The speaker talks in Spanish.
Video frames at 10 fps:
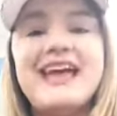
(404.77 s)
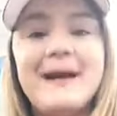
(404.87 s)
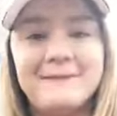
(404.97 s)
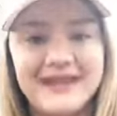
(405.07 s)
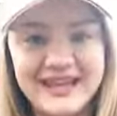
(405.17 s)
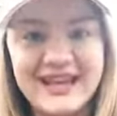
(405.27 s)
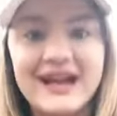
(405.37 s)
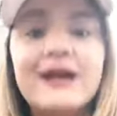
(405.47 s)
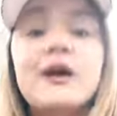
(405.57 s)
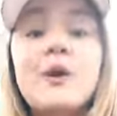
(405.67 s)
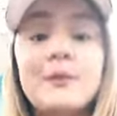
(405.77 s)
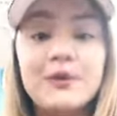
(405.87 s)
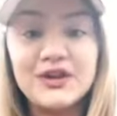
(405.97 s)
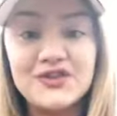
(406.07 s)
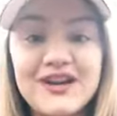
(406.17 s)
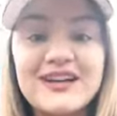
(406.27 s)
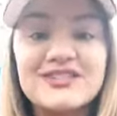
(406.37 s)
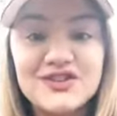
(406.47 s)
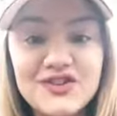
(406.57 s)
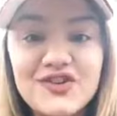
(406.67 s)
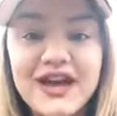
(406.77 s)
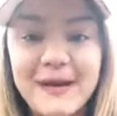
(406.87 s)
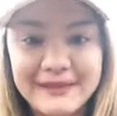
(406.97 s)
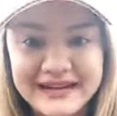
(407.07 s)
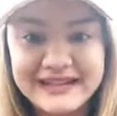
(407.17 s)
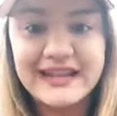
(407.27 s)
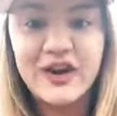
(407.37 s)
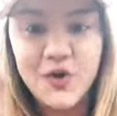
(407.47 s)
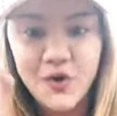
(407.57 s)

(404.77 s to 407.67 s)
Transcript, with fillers: que aplican poniendo en acción lo que aprende